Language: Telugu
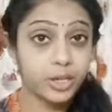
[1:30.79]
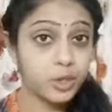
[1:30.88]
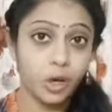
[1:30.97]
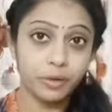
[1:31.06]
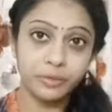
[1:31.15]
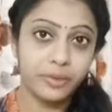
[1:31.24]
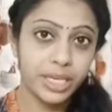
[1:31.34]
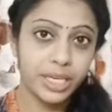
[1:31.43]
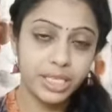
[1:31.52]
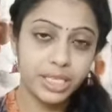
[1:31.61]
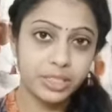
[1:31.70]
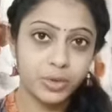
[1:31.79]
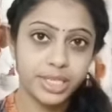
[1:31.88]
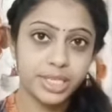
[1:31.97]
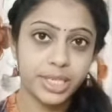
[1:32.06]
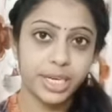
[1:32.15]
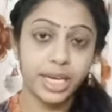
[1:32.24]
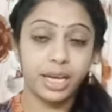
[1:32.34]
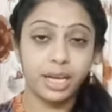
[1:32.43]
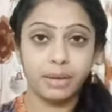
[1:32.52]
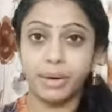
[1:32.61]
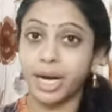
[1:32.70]
సాఫ్ట్వేర్ ఇంజనీర్స్ వచ్చేసరికి
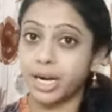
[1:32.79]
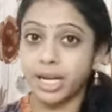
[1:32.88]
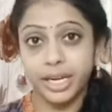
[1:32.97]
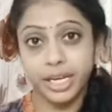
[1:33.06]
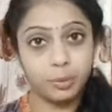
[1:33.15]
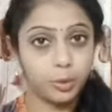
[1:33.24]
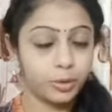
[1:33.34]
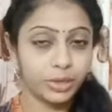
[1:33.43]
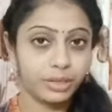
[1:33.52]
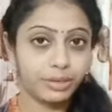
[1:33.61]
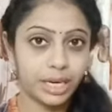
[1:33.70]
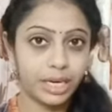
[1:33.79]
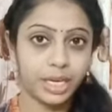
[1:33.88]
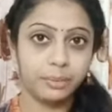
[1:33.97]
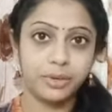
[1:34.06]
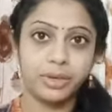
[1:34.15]
బాగా లేట్ అయిపోతుంది వాళ్ళ టైం